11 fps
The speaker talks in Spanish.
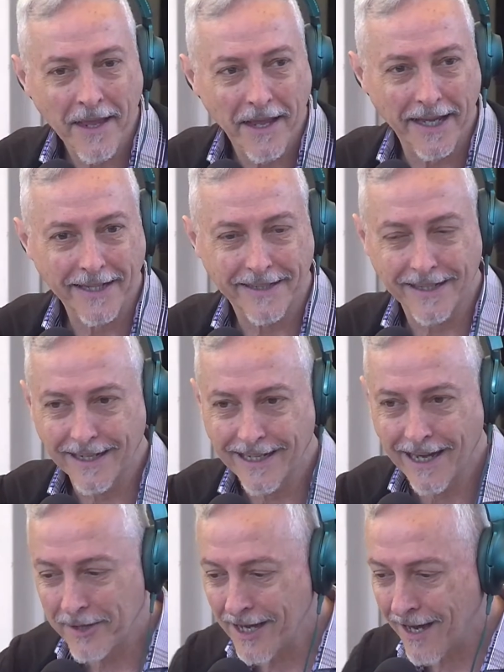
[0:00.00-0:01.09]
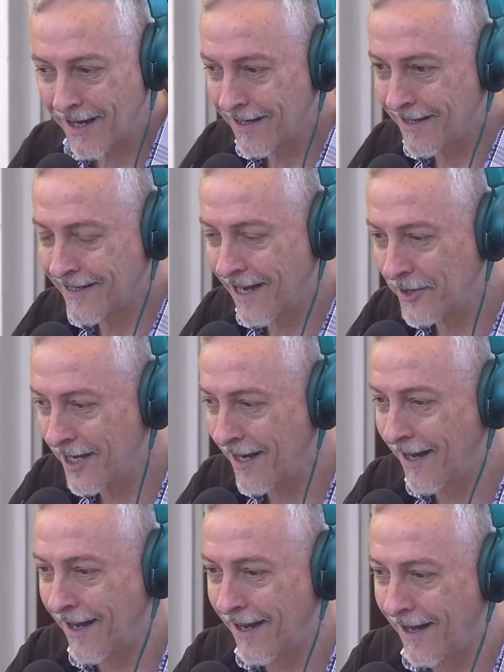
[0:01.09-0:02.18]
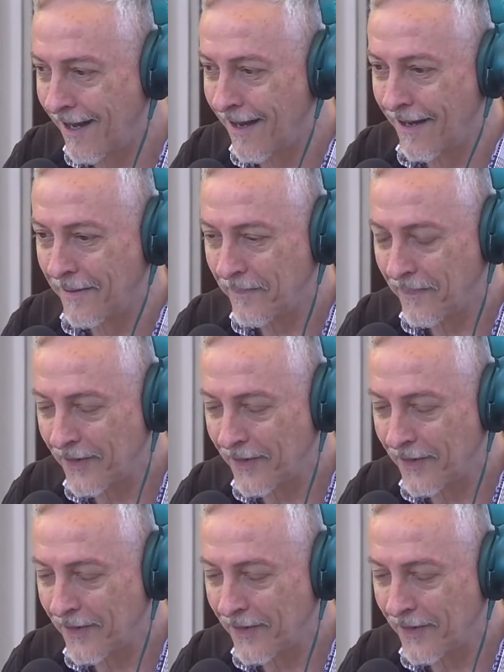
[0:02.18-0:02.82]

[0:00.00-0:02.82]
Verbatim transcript: Este, y había, y había